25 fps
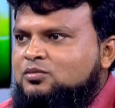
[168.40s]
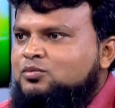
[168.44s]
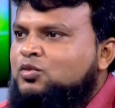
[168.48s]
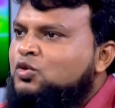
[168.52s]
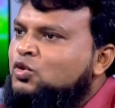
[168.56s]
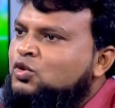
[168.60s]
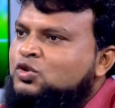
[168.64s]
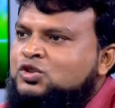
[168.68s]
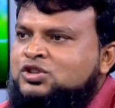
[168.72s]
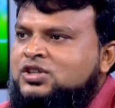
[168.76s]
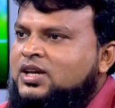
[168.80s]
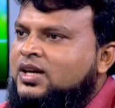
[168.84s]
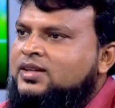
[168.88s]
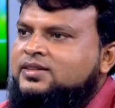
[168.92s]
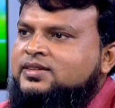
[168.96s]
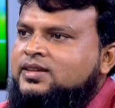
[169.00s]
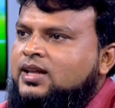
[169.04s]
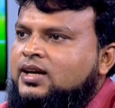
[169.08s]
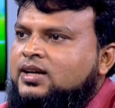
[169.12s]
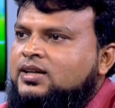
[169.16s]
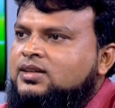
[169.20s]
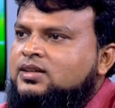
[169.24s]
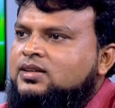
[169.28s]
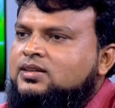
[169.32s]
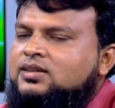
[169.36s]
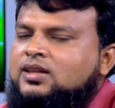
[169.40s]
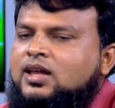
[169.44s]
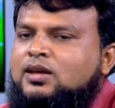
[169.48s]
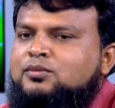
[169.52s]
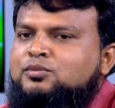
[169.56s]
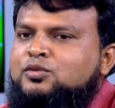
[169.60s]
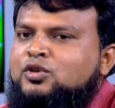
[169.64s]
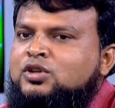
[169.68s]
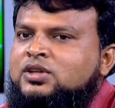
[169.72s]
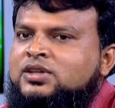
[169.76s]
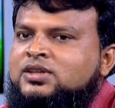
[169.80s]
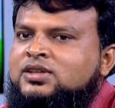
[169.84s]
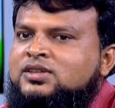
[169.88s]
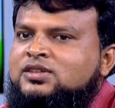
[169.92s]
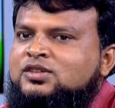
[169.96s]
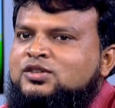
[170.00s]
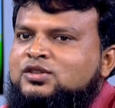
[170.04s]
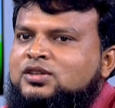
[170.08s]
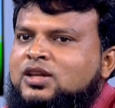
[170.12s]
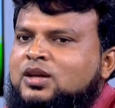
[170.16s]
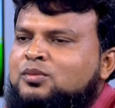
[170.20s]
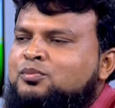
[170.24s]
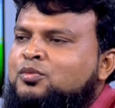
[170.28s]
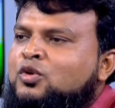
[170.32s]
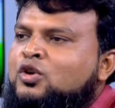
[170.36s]
পুরুষ গাছ থাকে না তার ফলে কিন্তু
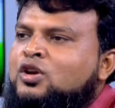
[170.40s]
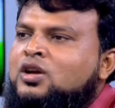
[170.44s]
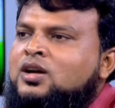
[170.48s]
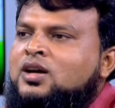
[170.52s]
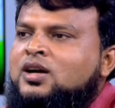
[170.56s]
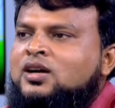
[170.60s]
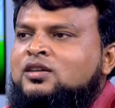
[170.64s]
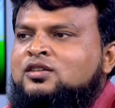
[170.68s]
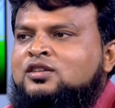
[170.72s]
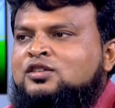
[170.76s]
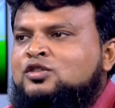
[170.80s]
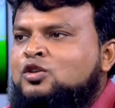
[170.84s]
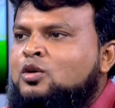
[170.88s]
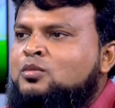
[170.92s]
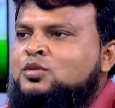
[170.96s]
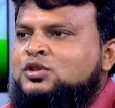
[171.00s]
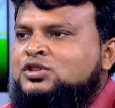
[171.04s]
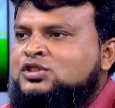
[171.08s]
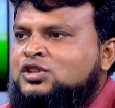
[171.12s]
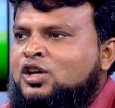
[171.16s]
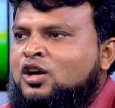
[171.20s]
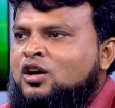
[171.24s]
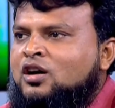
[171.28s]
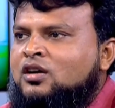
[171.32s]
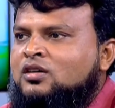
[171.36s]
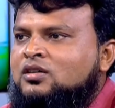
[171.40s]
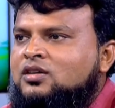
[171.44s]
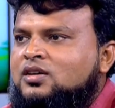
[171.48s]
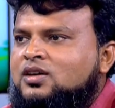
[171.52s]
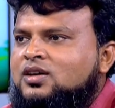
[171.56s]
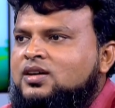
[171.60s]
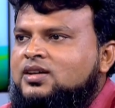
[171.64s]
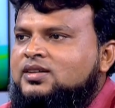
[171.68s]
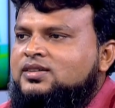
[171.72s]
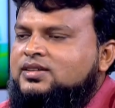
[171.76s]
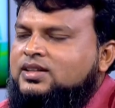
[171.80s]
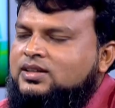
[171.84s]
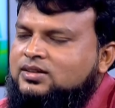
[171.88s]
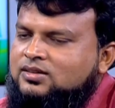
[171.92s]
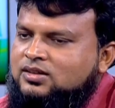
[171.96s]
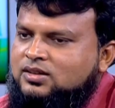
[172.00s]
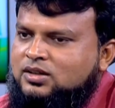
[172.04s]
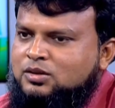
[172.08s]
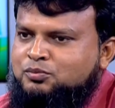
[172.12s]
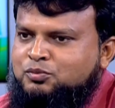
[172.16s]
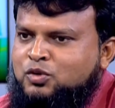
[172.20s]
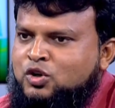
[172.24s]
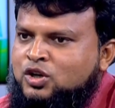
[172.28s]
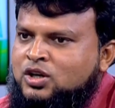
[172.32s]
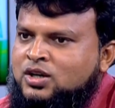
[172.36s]
তার পরাগায়নের সমস্যা হয়
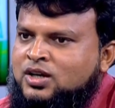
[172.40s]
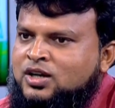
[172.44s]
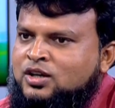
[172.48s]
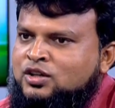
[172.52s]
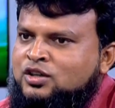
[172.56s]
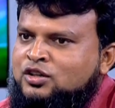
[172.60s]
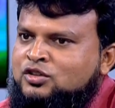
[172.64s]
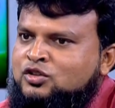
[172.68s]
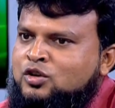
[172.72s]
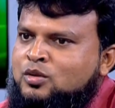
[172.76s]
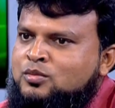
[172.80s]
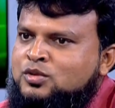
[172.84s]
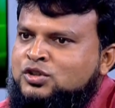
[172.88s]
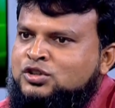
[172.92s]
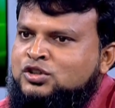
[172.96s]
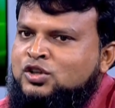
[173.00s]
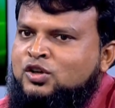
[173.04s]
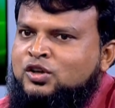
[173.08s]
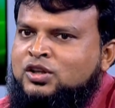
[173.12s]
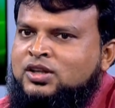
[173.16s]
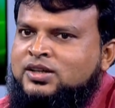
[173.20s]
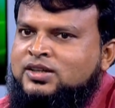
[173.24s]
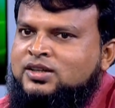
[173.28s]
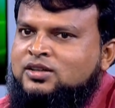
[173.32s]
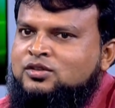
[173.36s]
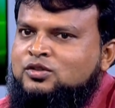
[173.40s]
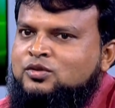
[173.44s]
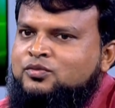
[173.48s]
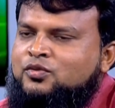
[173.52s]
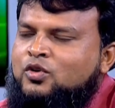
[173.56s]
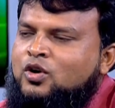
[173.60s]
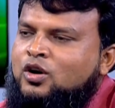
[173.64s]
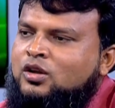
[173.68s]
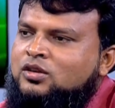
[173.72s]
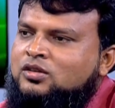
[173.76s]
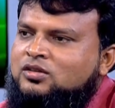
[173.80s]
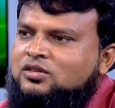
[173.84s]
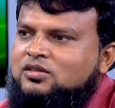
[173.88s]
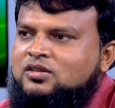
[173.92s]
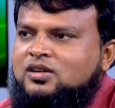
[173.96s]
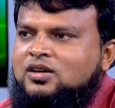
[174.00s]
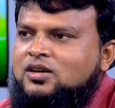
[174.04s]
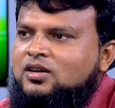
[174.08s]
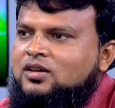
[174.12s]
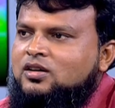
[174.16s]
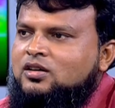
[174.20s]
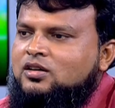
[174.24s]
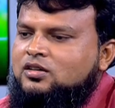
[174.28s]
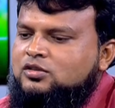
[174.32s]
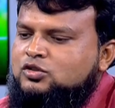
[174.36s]
এই পরাগায়নের সমস্যা হলে কিন্তু ফল
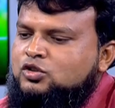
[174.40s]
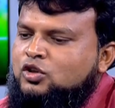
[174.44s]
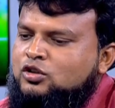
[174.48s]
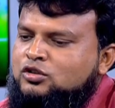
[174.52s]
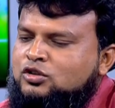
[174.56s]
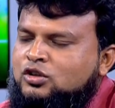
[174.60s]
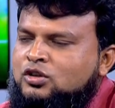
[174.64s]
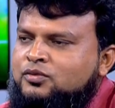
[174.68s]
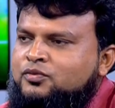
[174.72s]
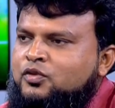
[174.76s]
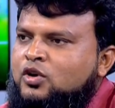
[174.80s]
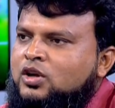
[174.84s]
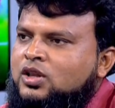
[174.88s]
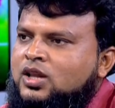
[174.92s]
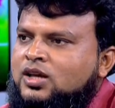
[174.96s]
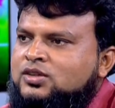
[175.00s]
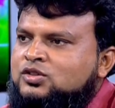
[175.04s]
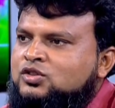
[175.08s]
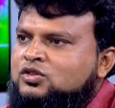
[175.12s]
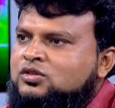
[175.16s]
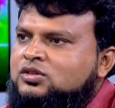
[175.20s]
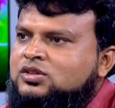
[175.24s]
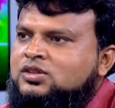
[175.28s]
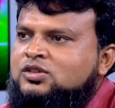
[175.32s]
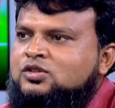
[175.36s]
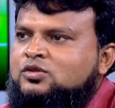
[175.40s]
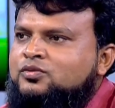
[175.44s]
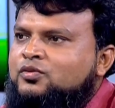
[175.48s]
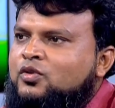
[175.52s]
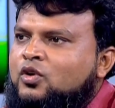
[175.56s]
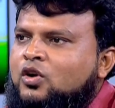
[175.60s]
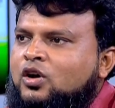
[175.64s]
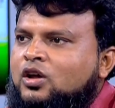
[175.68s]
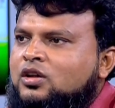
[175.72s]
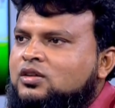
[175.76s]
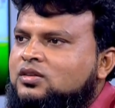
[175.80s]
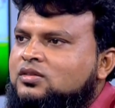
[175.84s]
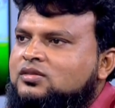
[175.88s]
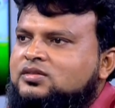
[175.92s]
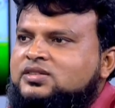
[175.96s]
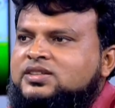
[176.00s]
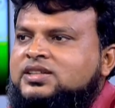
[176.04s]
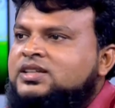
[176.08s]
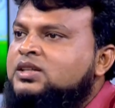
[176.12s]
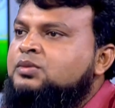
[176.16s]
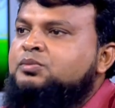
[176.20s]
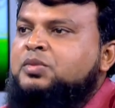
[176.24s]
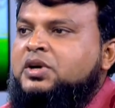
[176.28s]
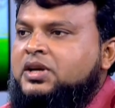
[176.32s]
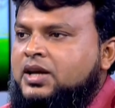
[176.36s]
যতই ফল আসুক কিন্তু ফল
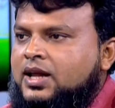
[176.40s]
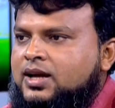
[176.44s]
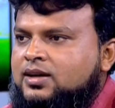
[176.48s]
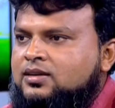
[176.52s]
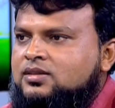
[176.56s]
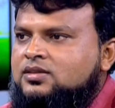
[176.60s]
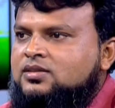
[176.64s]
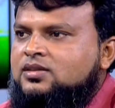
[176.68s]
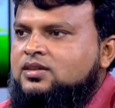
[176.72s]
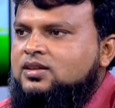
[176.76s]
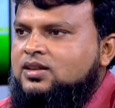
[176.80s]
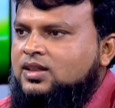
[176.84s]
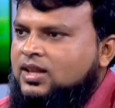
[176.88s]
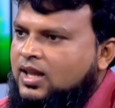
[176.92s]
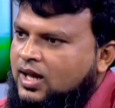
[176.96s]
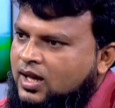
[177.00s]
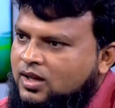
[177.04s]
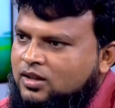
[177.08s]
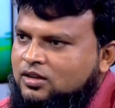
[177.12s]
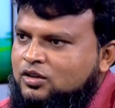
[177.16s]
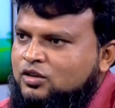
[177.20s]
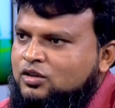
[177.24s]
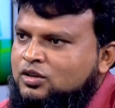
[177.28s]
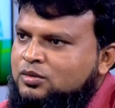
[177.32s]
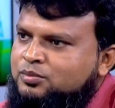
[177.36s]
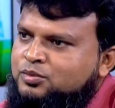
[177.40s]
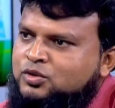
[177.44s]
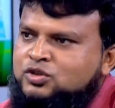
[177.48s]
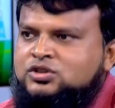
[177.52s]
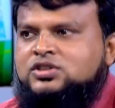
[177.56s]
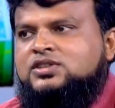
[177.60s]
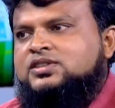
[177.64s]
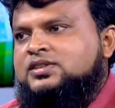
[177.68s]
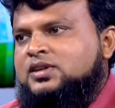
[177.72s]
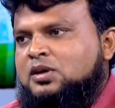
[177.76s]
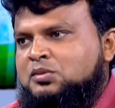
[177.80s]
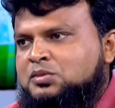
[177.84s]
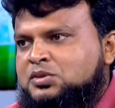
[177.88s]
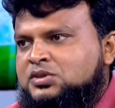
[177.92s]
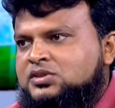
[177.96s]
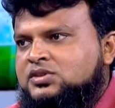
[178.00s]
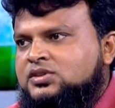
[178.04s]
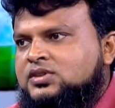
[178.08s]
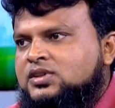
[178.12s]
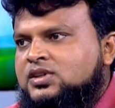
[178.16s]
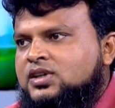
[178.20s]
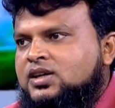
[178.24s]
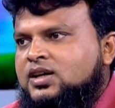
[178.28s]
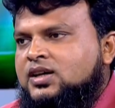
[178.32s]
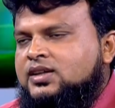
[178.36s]
টিকবে না লাল হয়ে পচে যাবে
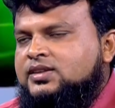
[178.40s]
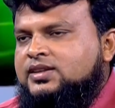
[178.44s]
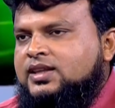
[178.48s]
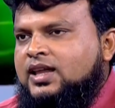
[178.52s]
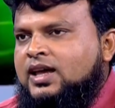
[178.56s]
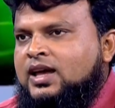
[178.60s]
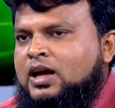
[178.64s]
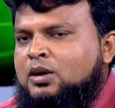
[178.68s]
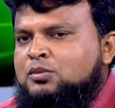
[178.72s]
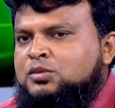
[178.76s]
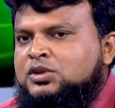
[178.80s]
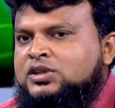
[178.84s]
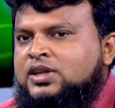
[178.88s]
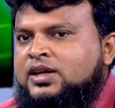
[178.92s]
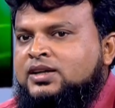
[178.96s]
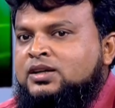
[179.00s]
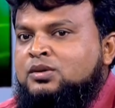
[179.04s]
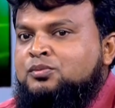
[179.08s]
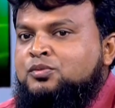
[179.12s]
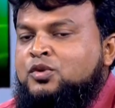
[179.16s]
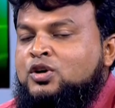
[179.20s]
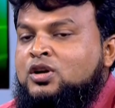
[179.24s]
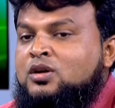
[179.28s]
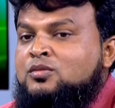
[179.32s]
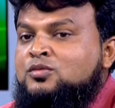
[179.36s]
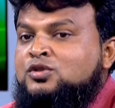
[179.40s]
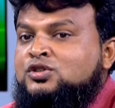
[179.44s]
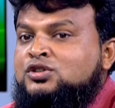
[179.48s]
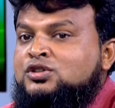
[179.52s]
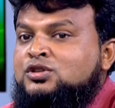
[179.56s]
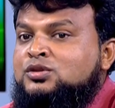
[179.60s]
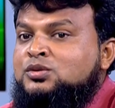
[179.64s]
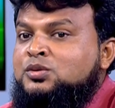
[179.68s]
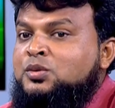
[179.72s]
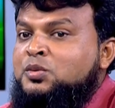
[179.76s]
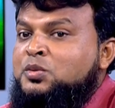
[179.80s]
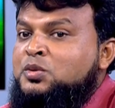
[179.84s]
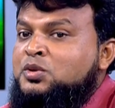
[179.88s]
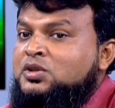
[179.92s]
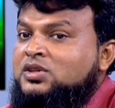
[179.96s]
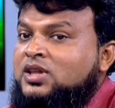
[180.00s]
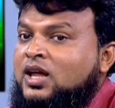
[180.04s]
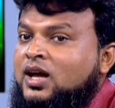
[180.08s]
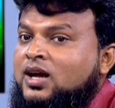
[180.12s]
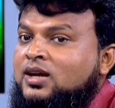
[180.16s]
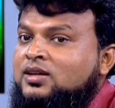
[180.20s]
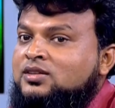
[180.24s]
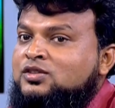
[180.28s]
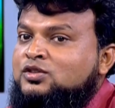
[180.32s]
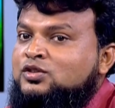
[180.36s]
তাই আমি তাকে পরামর্শ যদি
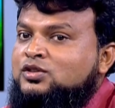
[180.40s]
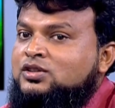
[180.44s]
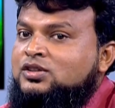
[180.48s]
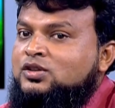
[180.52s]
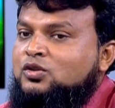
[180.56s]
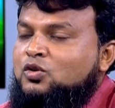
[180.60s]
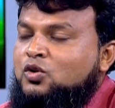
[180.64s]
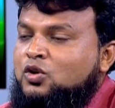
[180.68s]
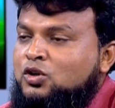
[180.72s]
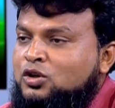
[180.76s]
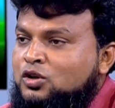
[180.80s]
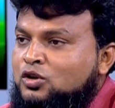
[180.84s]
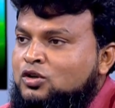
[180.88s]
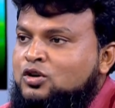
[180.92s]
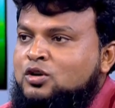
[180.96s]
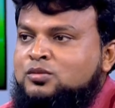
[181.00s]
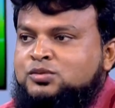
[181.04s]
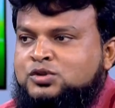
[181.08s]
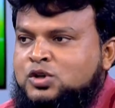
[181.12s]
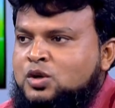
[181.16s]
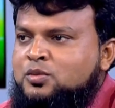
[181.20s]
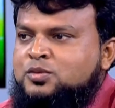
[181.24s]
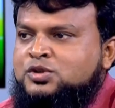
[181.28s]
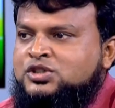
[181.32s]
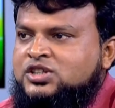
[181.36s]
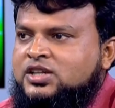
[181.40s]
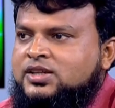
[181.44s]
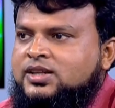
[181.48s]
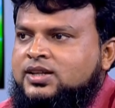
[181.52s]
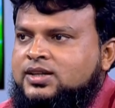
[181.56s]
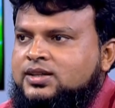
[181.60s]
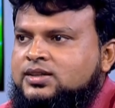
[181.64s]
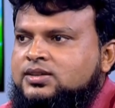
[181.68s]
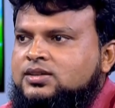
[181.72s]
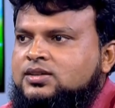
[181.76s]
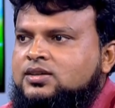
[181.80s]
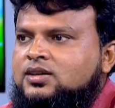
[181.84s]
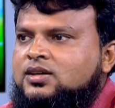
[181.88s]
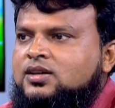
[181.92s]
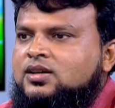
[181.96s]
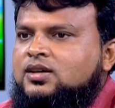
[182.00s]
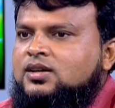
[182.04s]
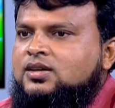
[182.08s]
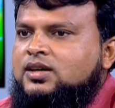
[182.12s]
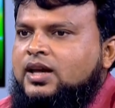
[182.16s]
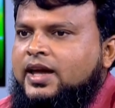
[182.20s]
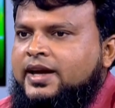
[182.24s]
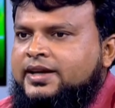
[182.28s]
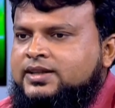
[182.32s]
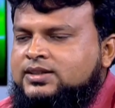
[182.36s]
তার যদি ওই রকম সমস্যা থাকে
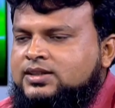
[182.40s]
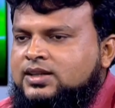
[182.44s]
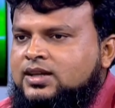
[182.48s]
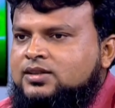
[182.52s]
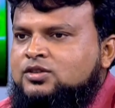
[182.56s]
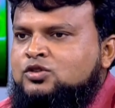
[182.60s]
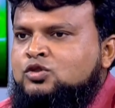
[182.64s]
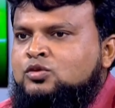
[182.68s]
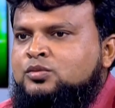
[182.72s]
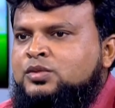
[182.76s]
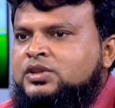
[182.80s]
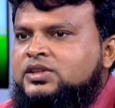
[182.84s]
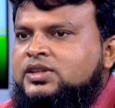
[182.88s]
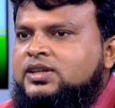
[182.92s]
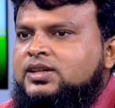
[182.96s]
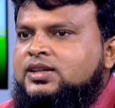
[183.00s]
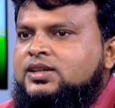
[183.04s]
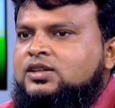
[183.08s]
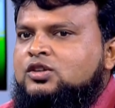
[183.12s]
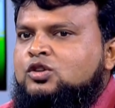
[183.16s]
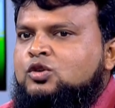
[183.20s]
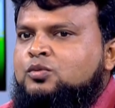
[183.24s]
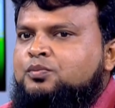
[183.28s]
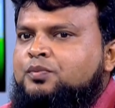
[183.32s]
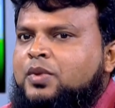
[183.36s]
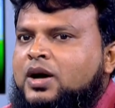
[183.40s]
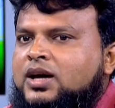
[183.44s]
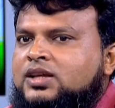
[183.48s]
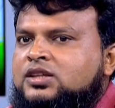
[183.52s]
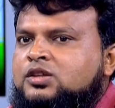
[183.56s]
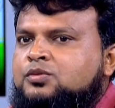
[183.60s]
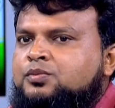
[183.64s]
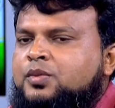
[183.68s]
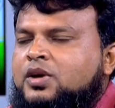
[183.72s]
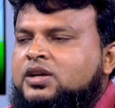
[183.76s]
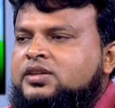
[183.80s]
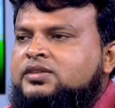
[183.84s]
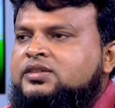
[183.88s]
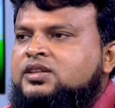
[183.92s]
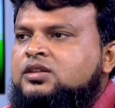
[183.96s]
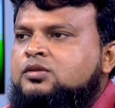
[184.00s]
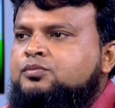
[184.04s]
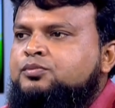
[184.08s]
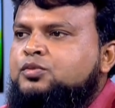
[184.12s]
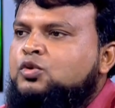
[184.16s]
একটা জমিতে কিন্তু পাঁচ পার্সেন্ট